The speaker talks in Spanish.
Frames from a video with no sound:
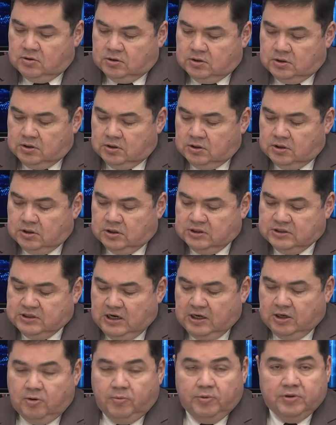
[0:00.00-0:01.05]
que,
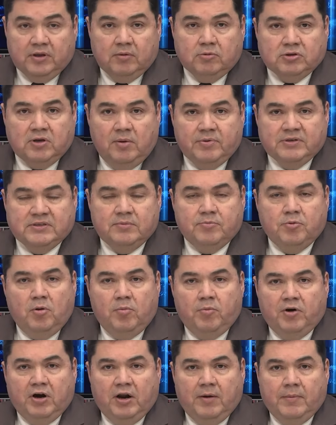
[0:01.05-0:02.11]
ya le comentamos al principio del
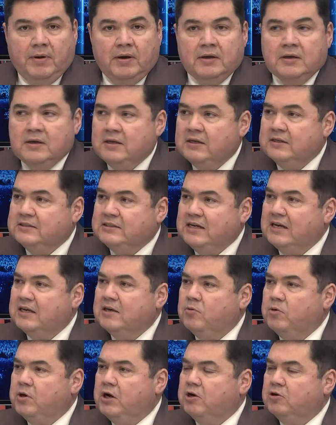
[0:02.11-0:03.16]
programa. Changui,
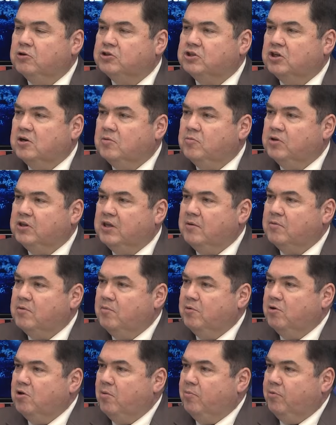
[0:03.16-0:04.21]
buenas noches, ¿cómo estás?
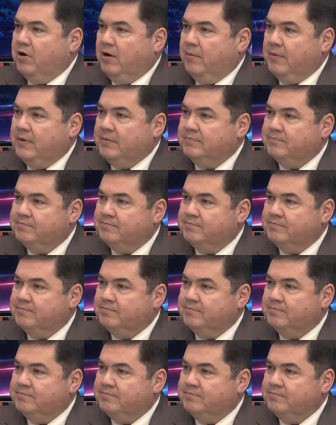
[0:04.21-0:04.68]
Bienvenido al programa.